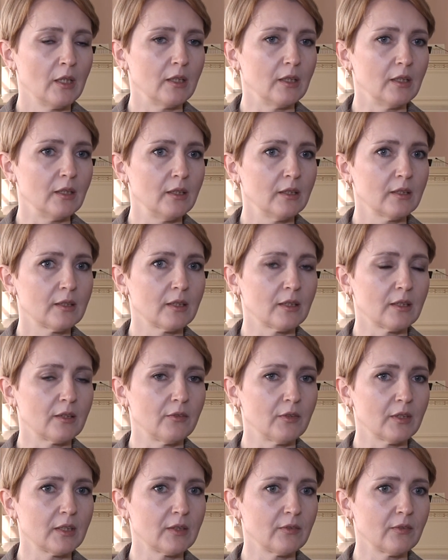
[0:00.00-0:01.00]
и,
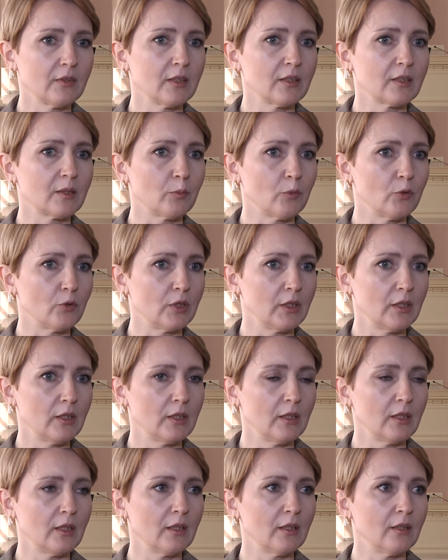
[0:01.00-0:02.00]
соответственно,
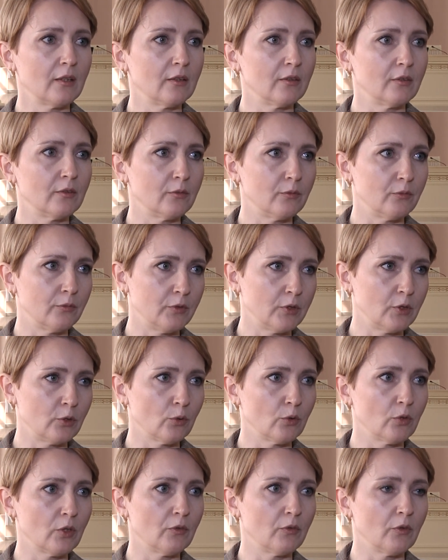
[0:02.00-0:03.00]
соблюдение а,
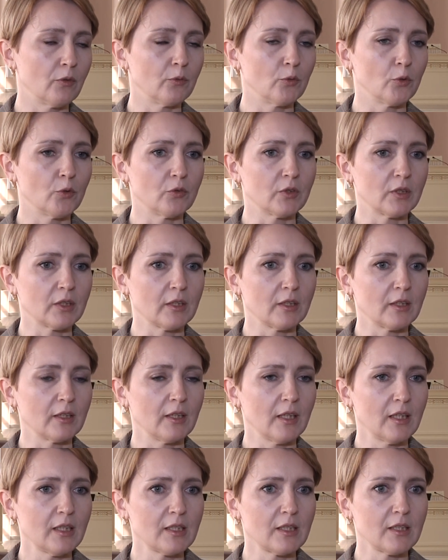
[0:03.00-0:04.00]
введенного вновь
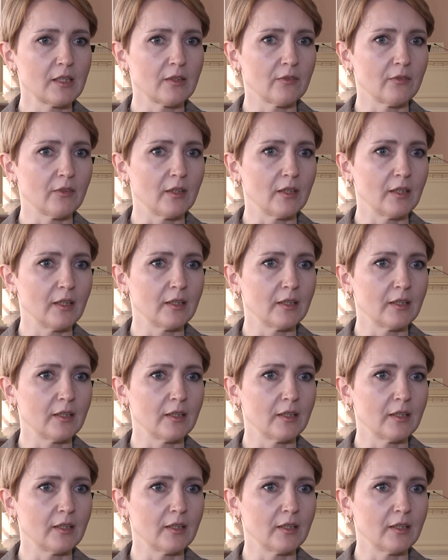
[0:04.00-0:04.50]
законодательства.